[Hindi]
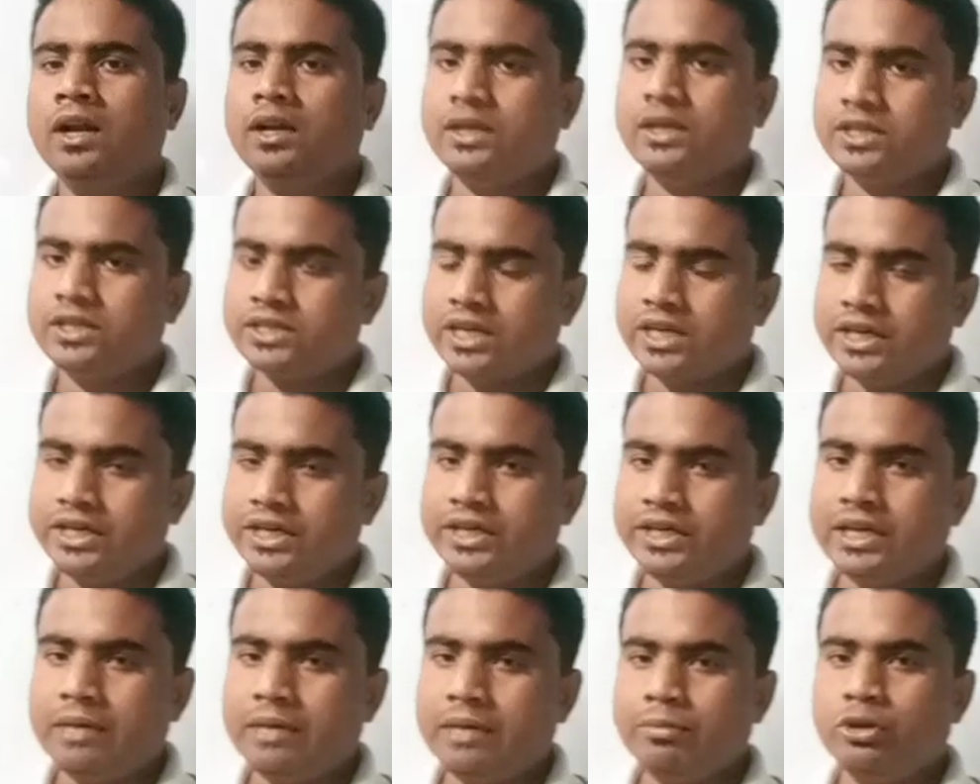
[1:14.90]
इसका
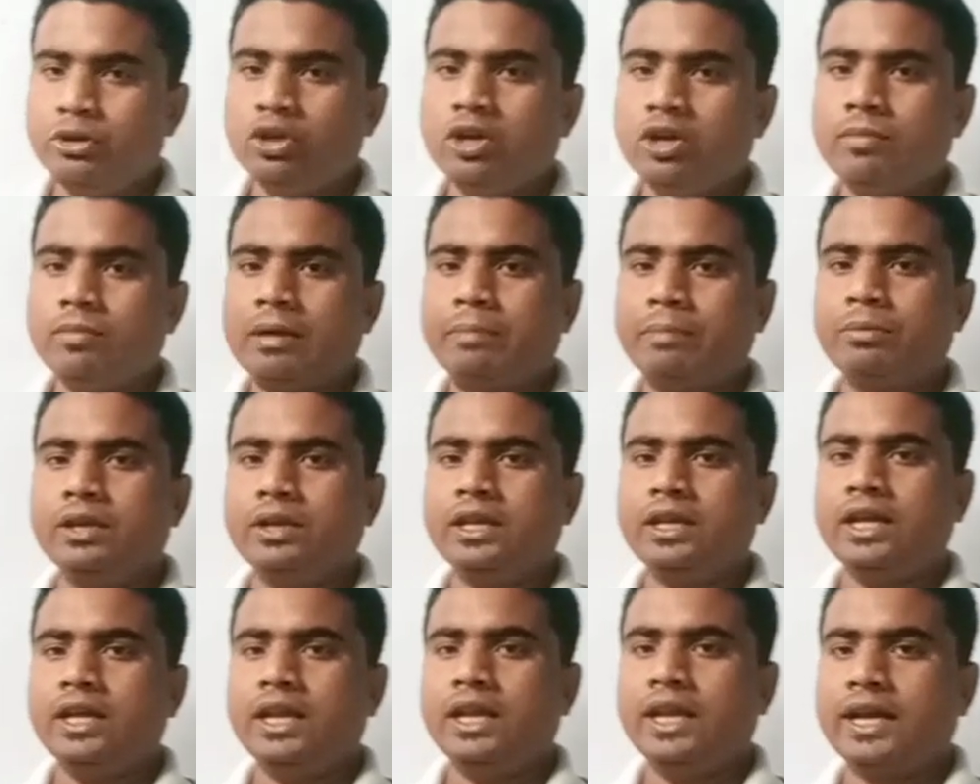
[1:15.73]
डिटेल वीडियो हम आपके
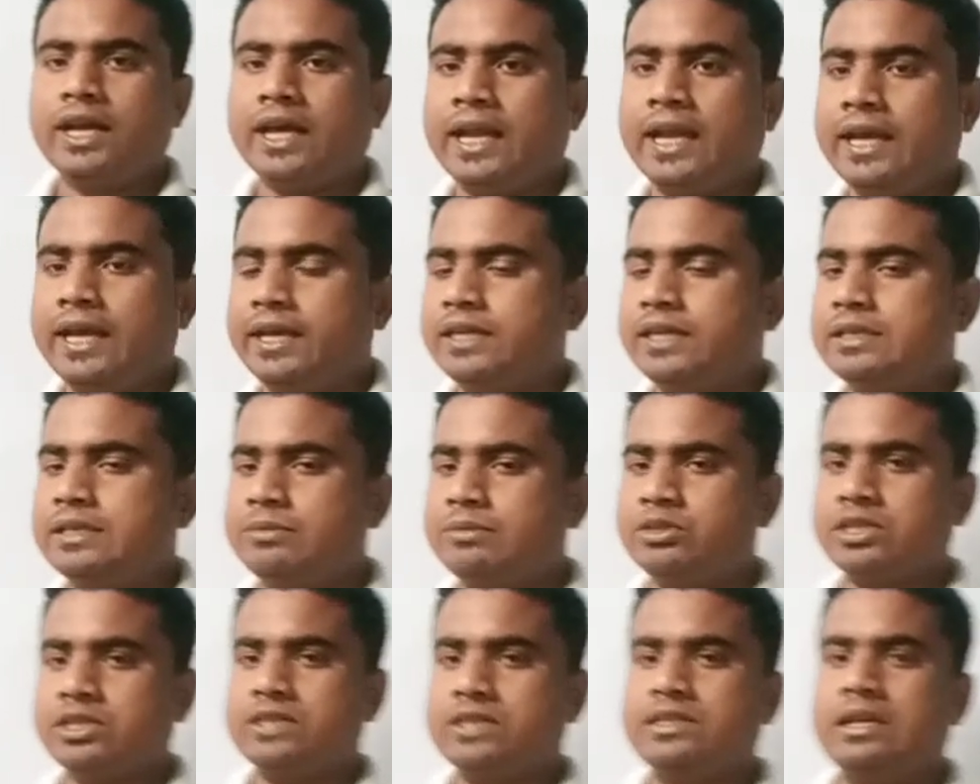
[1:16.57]
लिए लेकर आएंगे जब
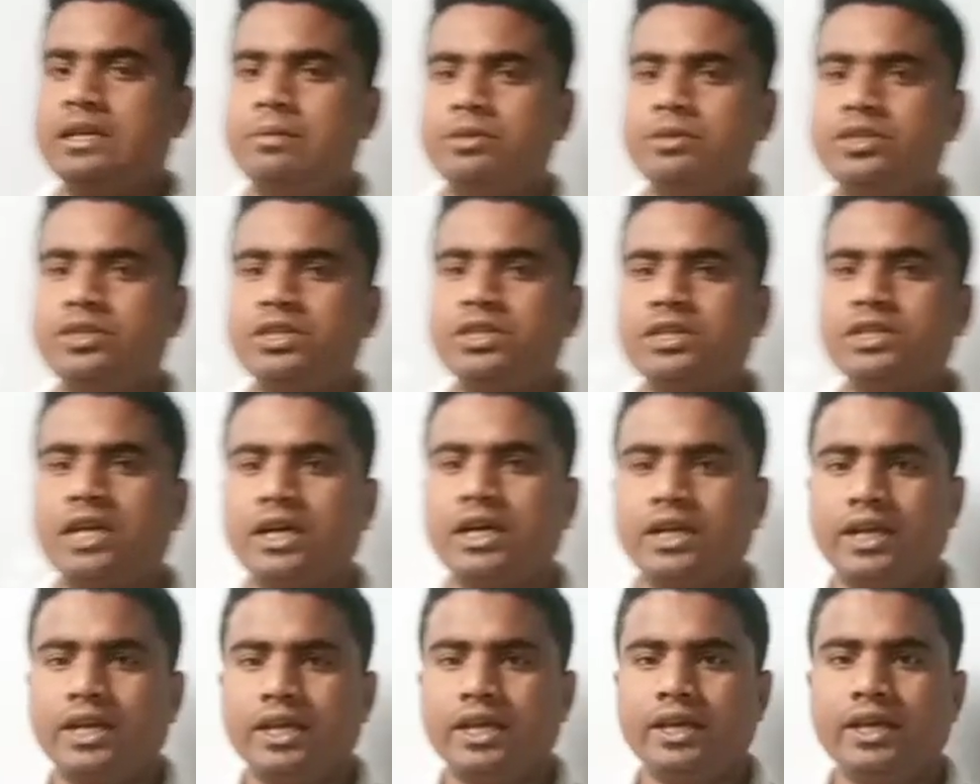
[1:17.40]
इसका सिलेबस
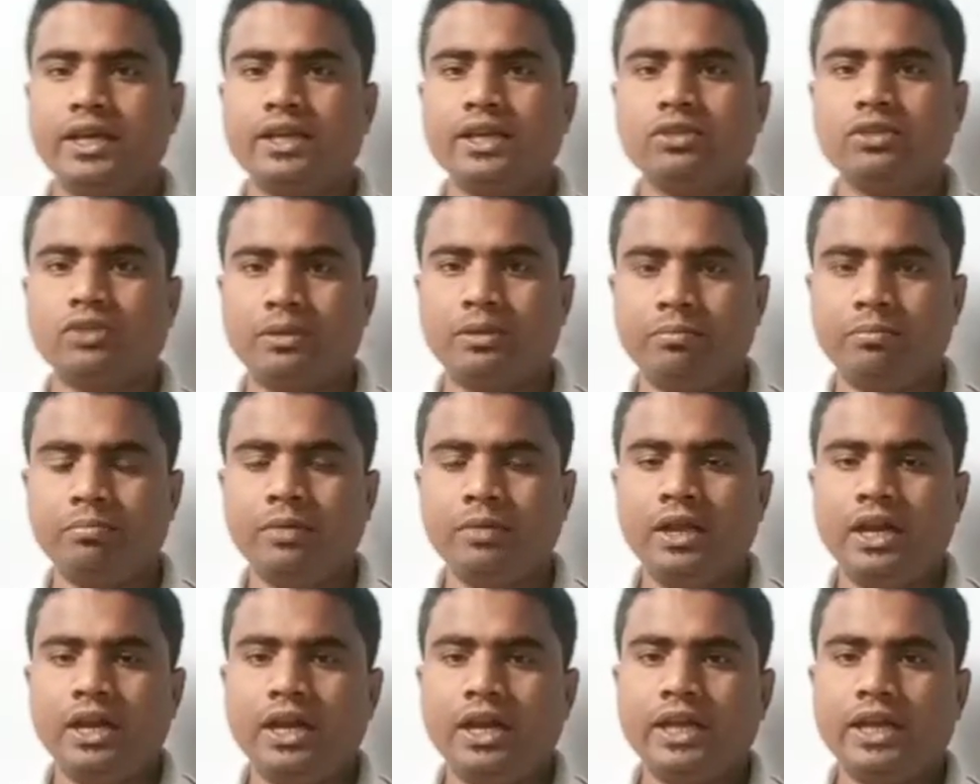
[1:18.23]
स्टार्ट करेंगे तब
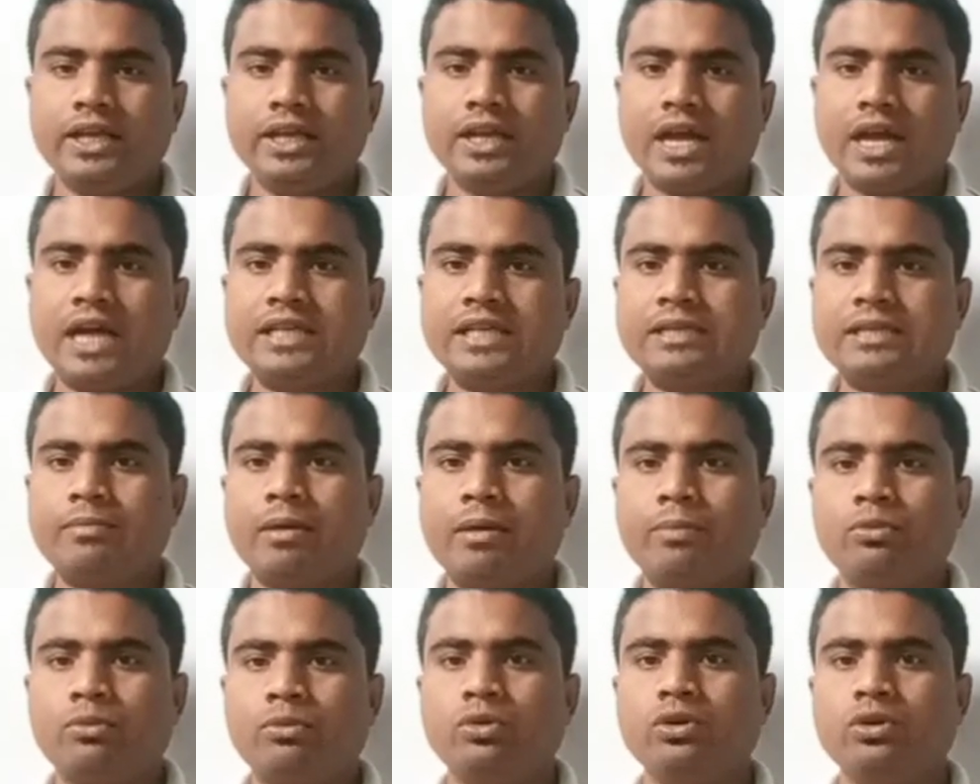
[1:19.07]
लेकिन आज हम
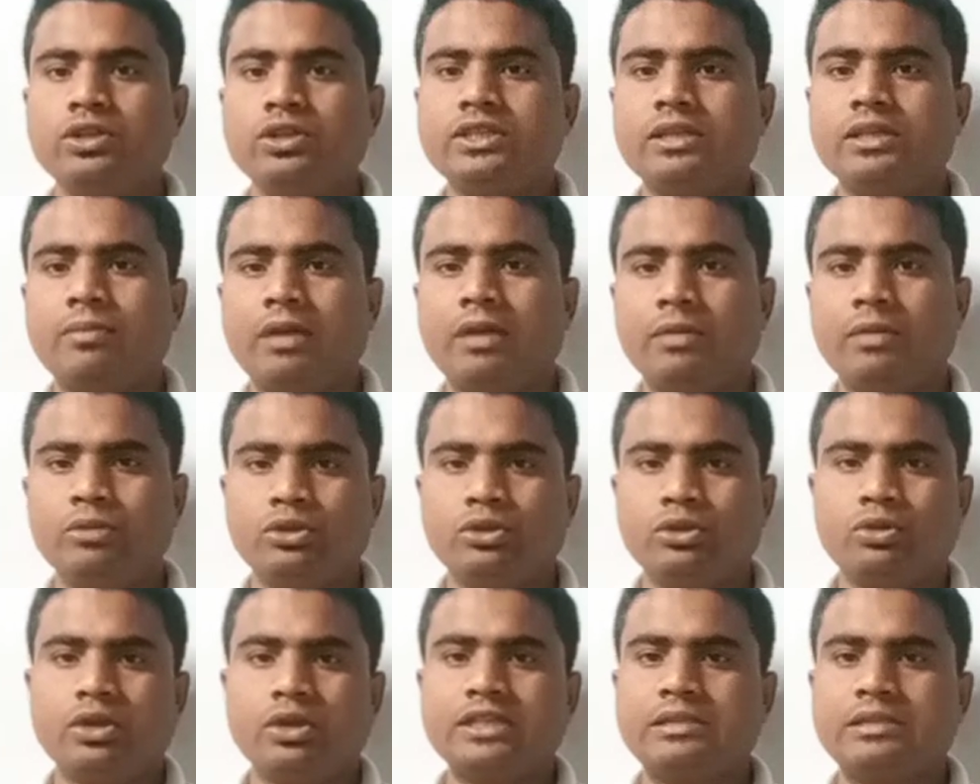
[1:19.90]
आपको इसके बारे में
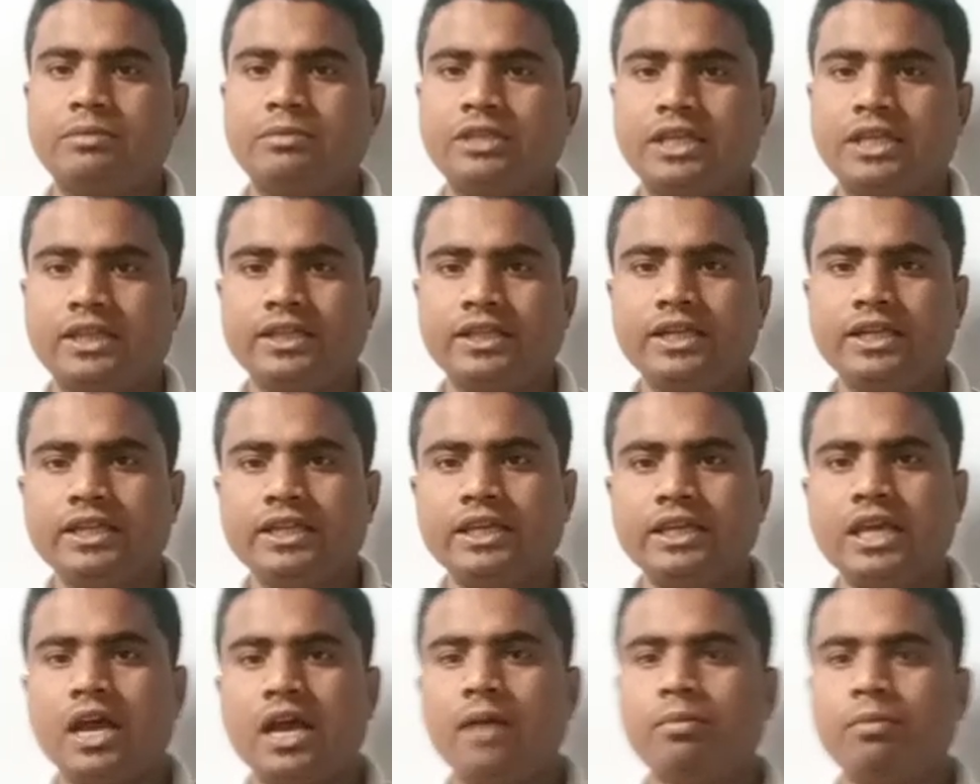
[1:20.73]
थोड़ा सा बताते हैं
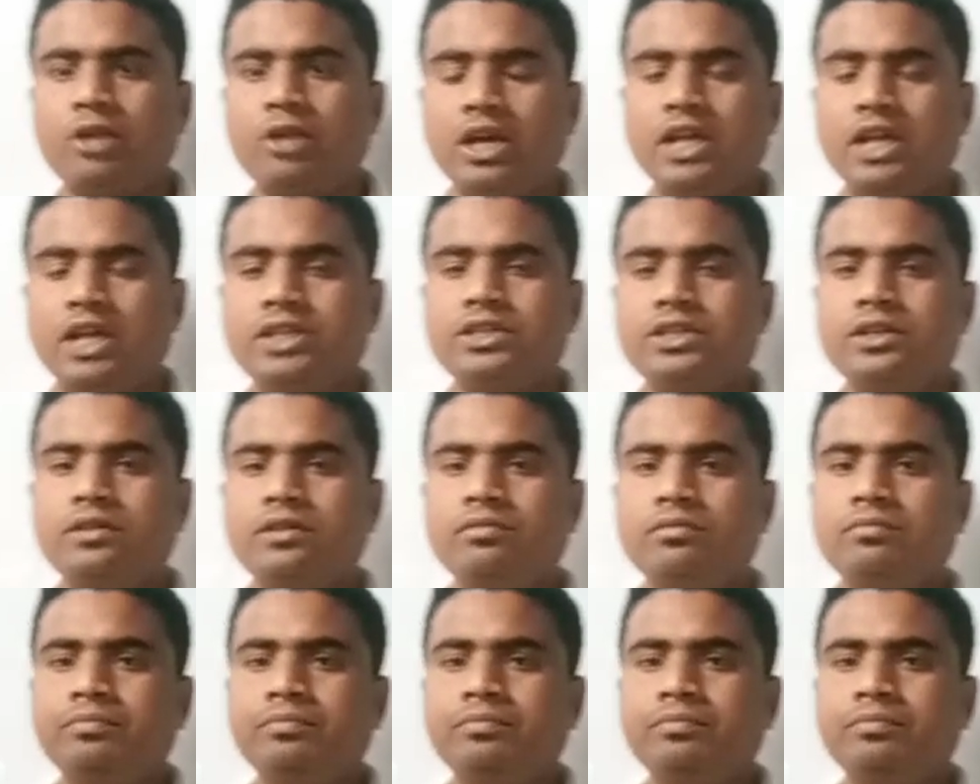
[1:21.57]
देखिए अवकलज